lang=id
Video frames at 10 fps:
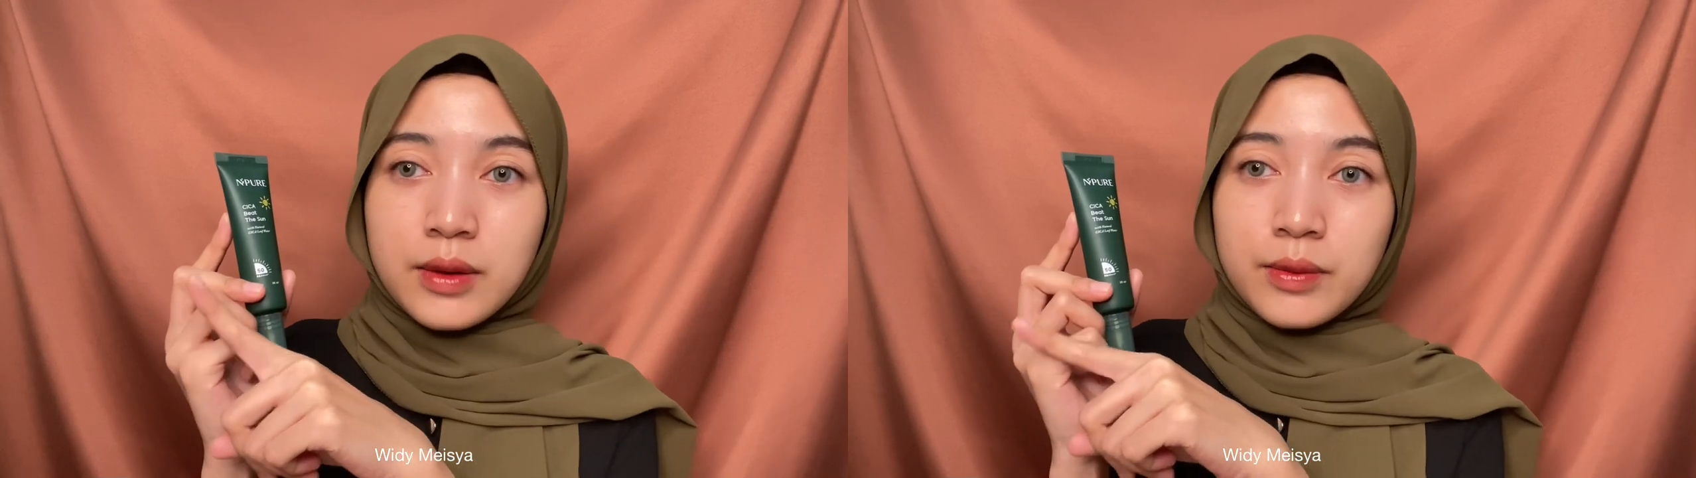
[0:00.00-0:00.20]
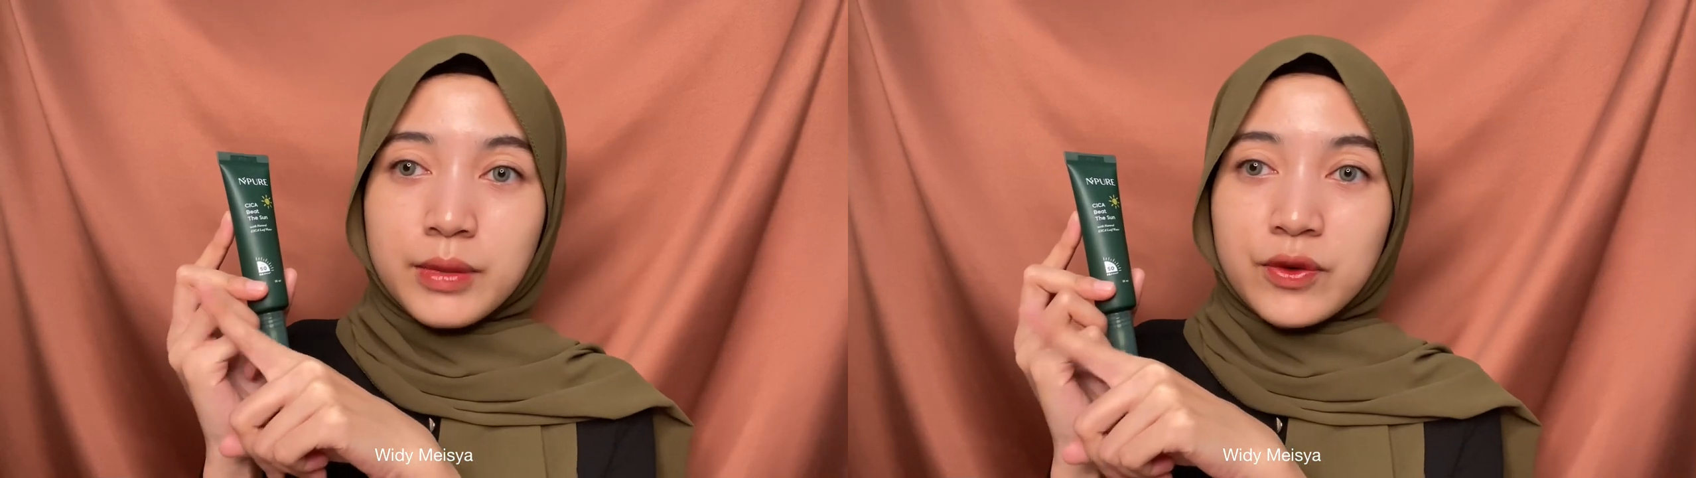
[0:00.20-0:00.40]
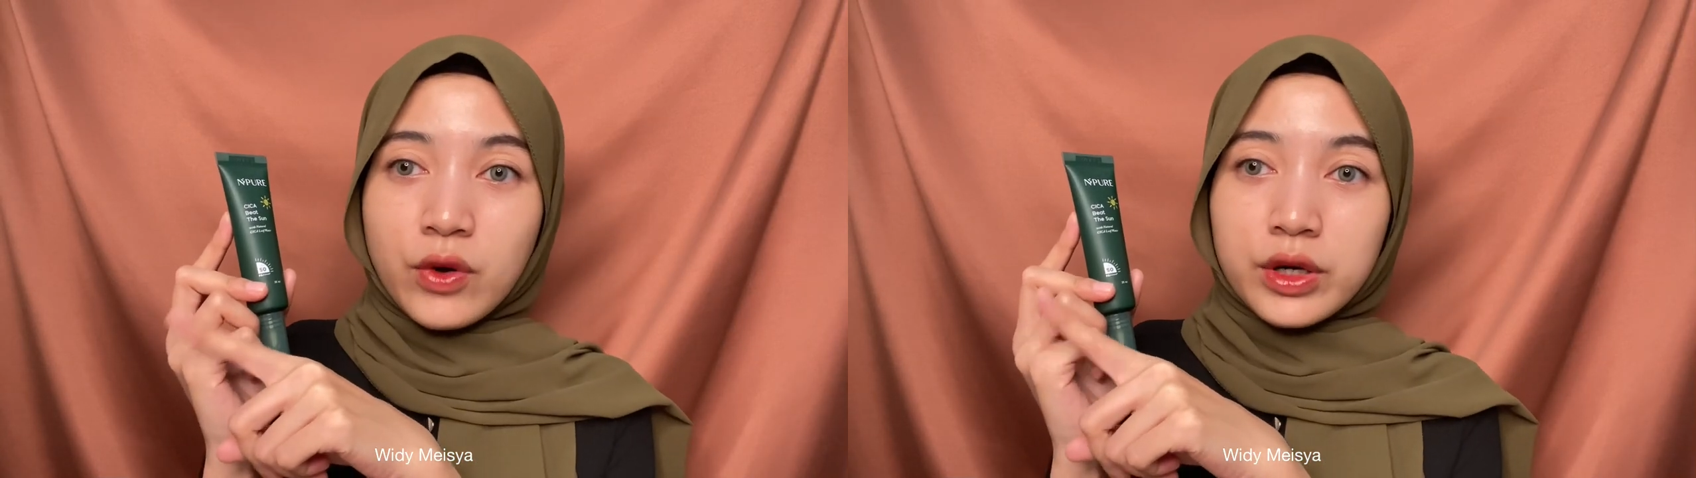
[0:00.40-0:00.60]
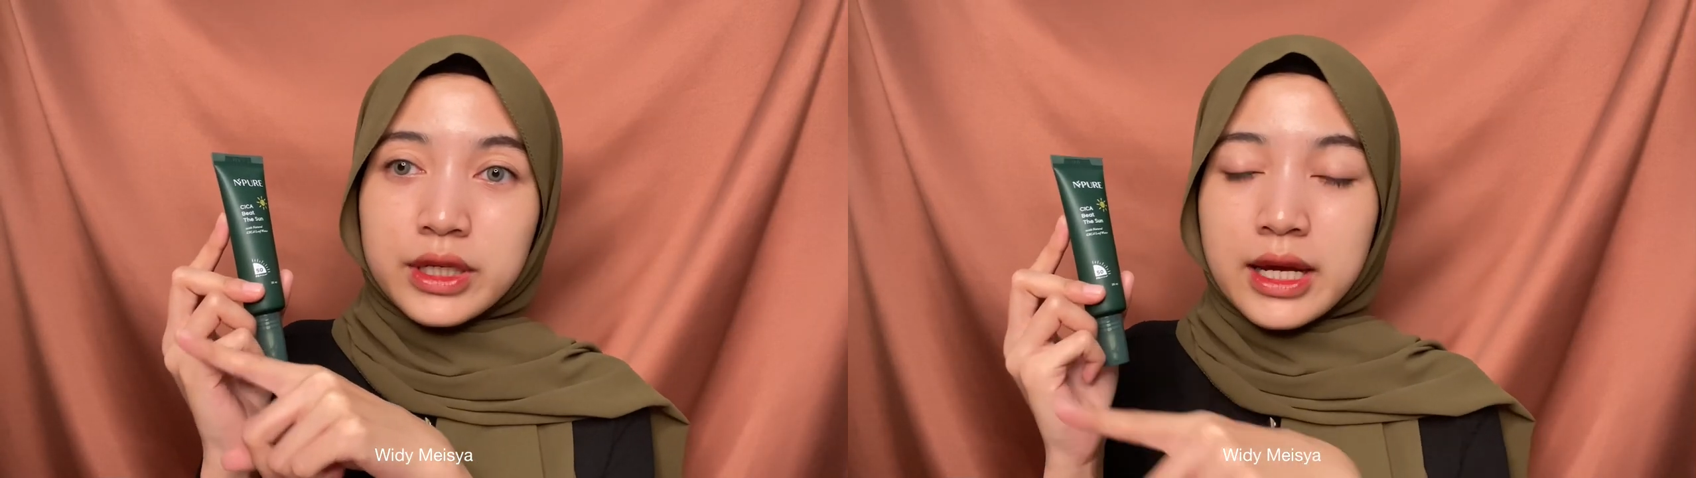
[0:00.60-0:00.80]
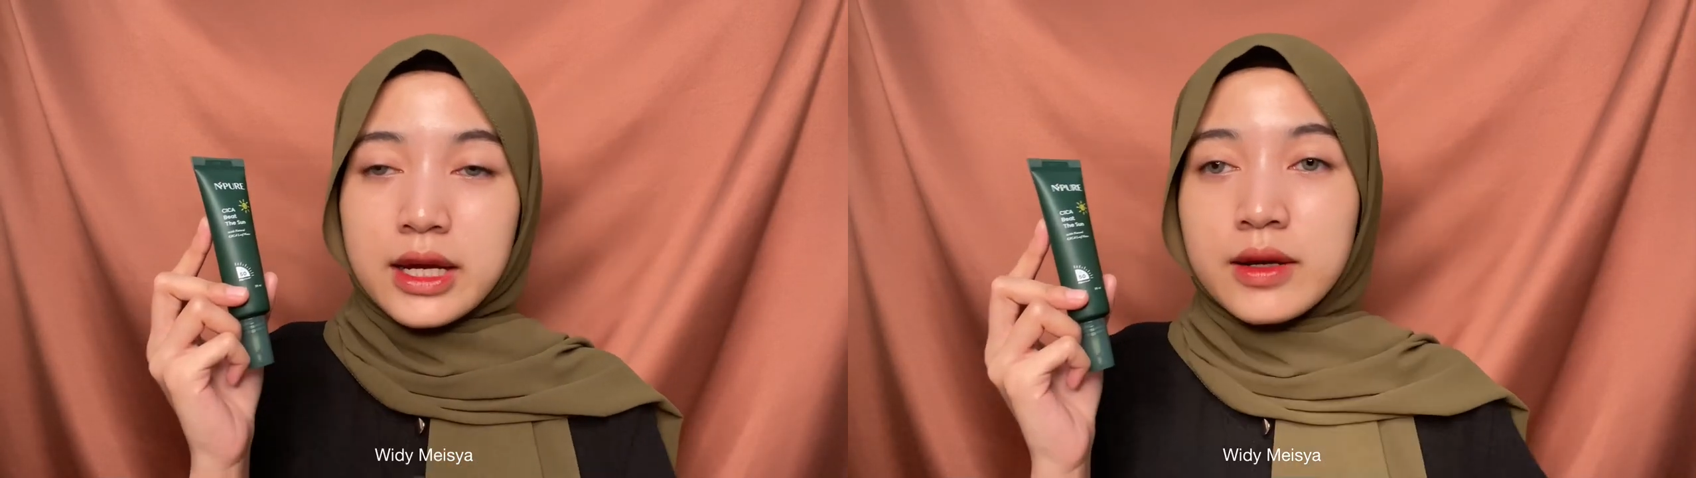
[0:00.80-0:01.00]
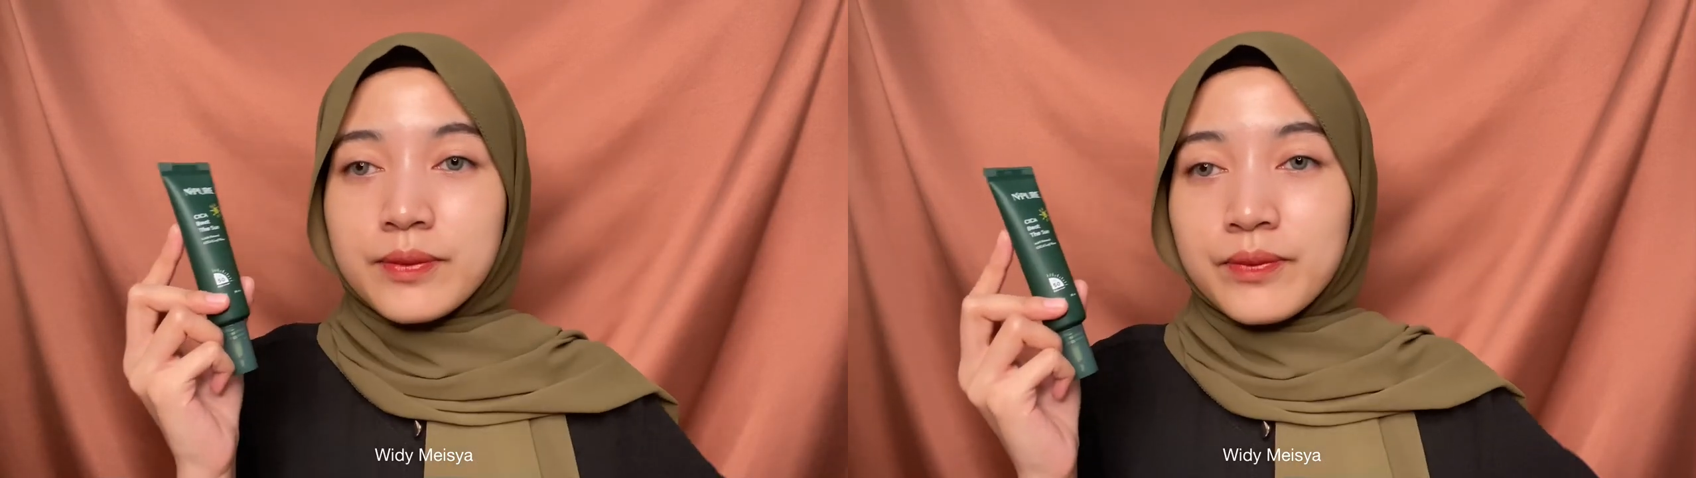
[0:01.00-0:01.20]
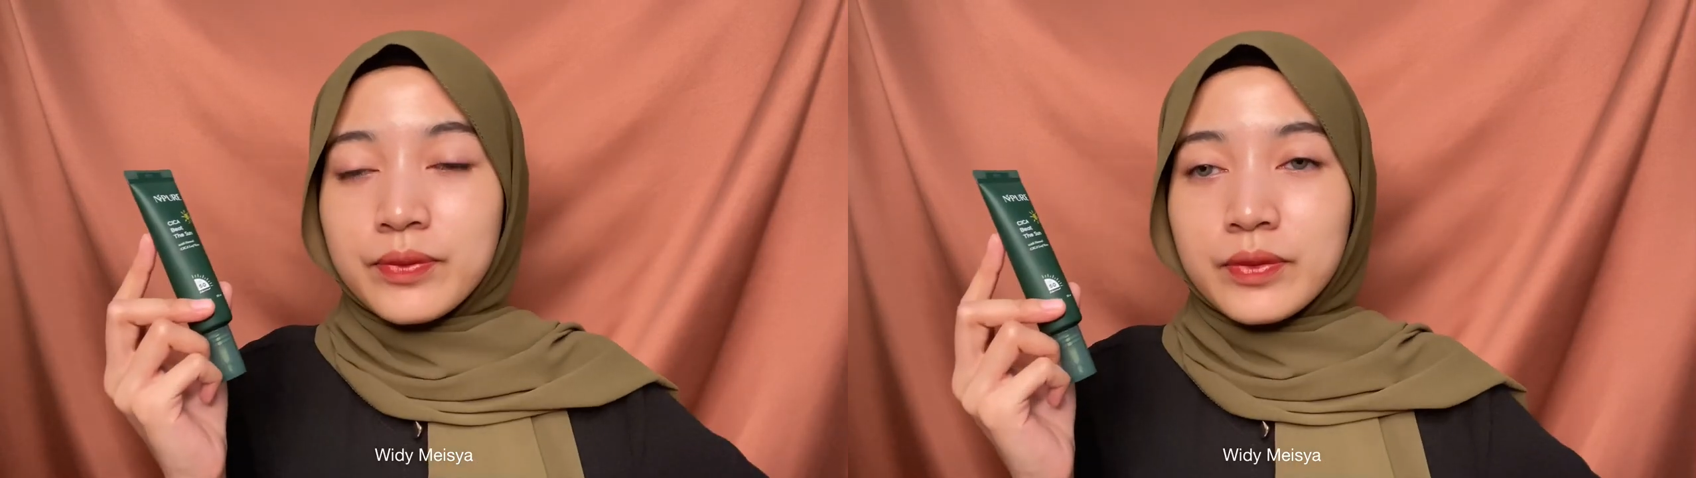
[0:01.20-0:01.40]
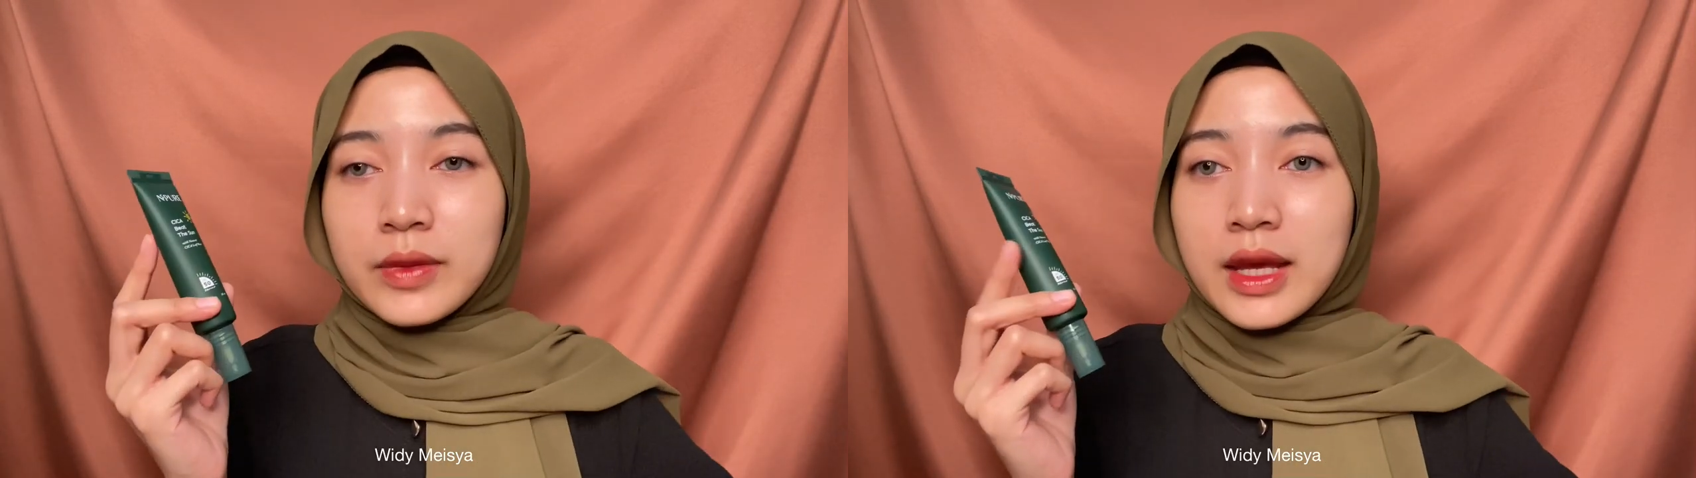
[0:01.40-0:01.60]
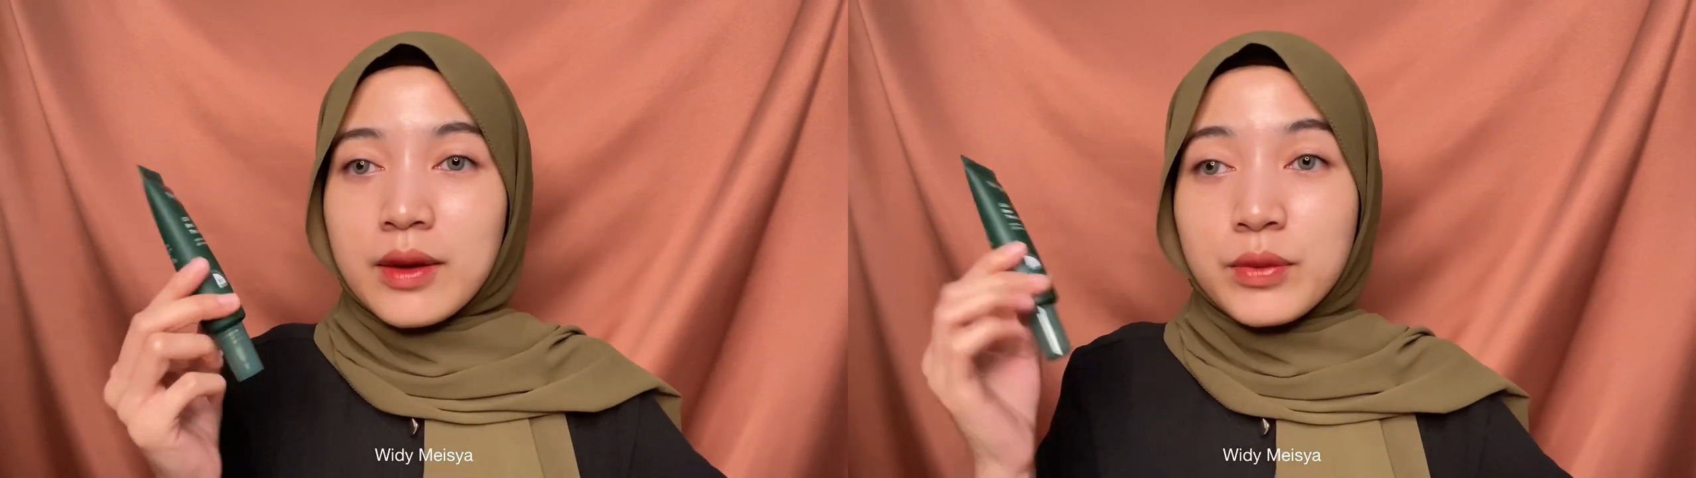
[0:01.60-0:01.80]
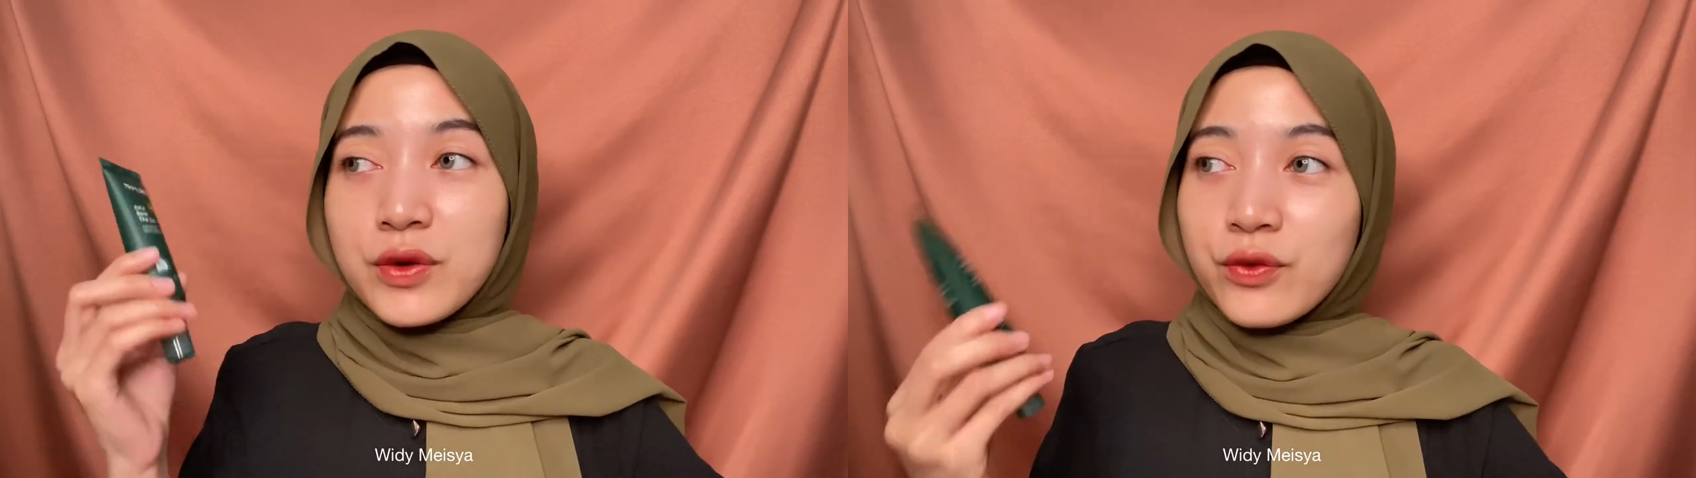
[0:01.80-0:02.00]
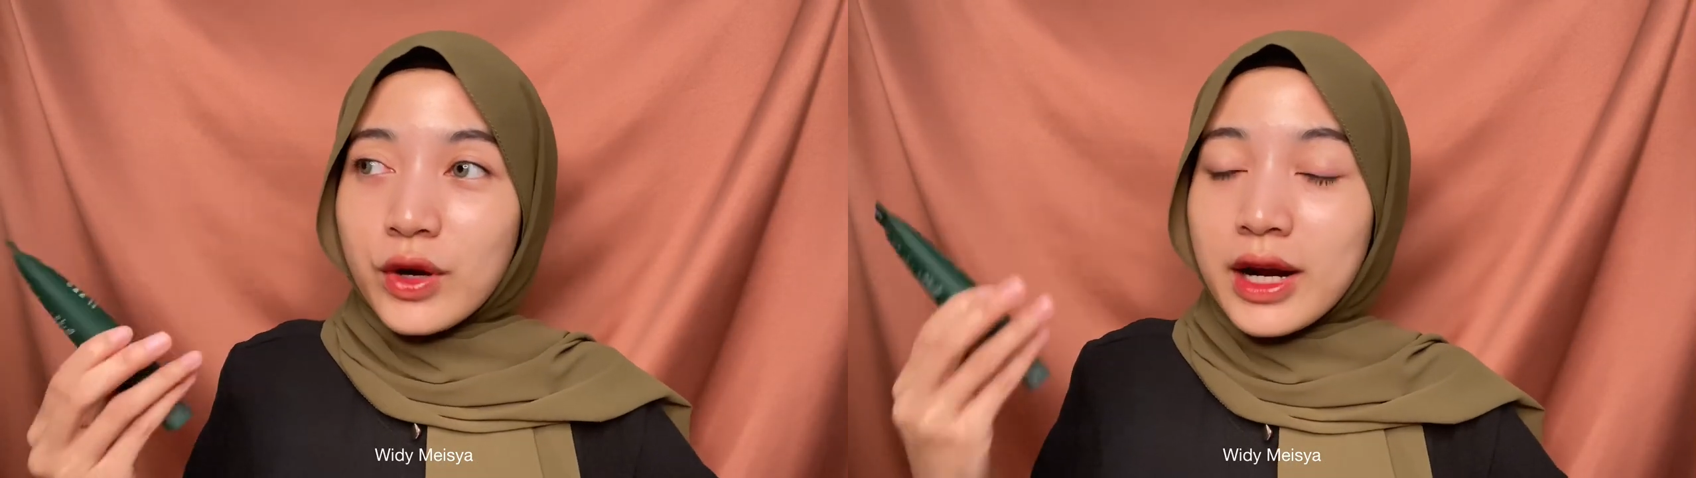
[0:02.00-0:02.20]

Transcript: before-nya, before